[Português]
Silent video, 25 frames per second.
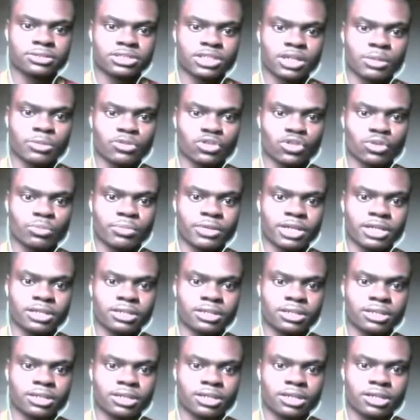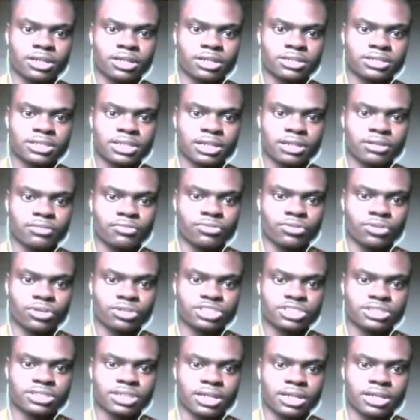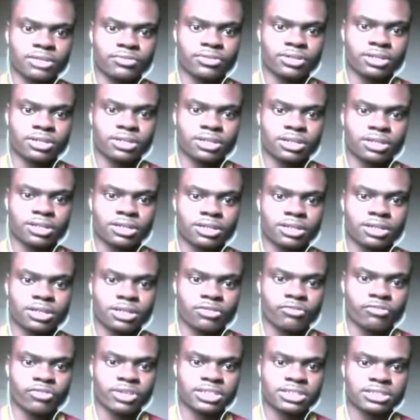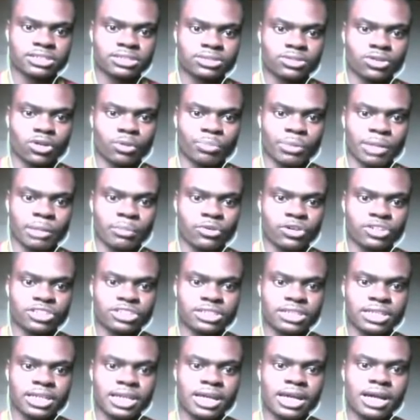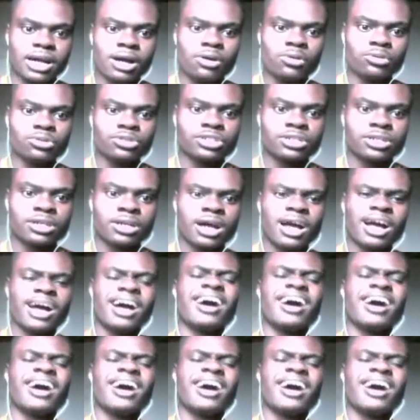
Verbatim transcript: Sai muito bem. Travou, destrava. Sai esse gol, pelo amor de Deus!